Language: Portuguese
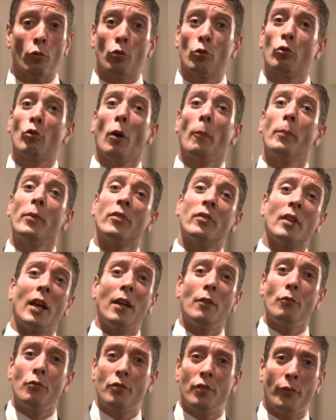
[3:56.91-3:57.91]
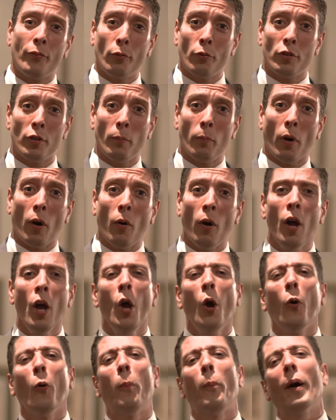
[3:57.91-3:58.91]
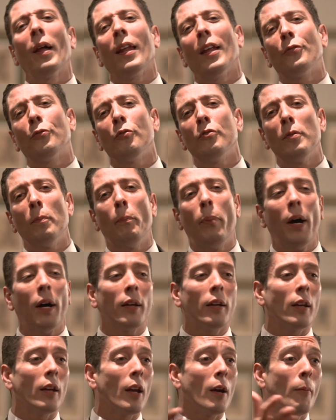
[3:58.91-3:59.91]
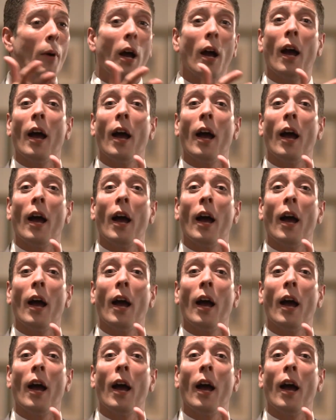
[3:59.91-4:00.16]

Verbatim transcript: os top estádios de futebol, o Palácio de Buckingham, a